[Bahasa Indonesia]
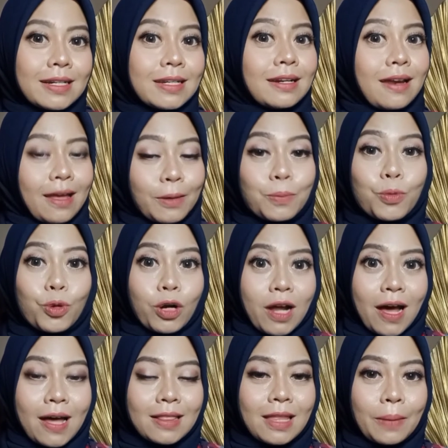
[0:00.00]
ring light
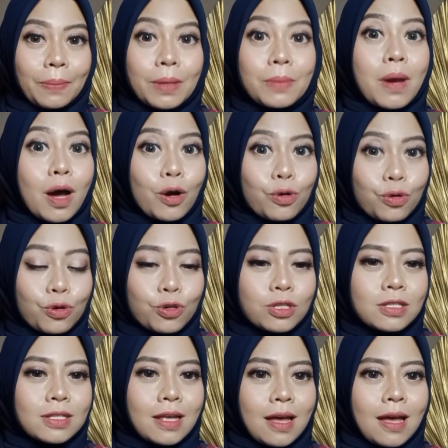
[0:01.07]
murah tapi
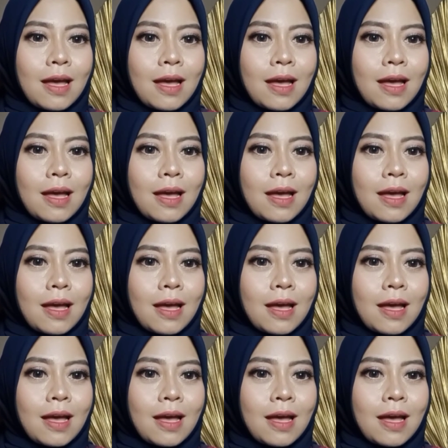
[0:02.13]
bagus.